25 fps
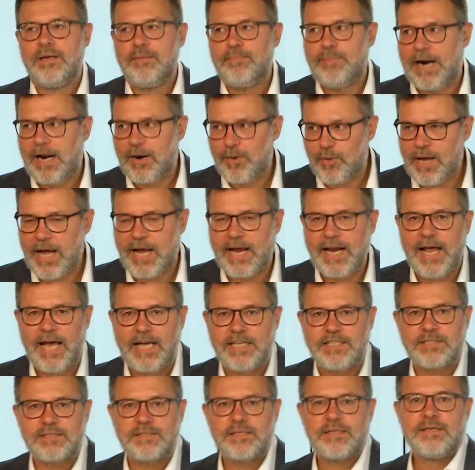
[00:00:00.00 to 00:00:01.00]
Para lo que
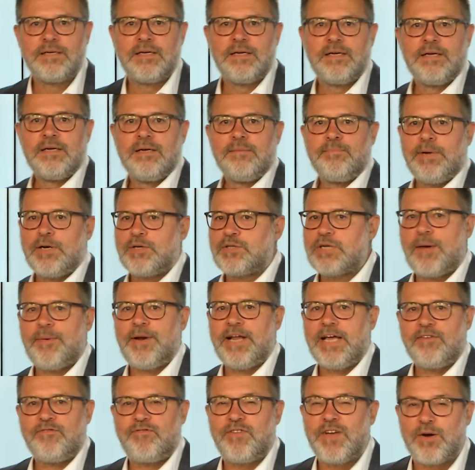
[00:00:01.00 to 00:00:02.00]
queráis, me lo
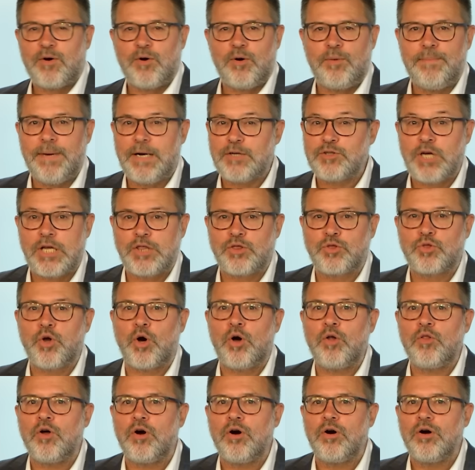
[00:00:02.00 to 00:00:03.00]
sabré, fijo, me lo sé
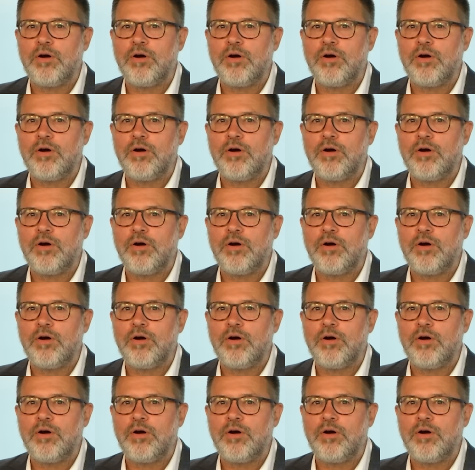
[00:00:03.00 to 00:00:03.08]
todo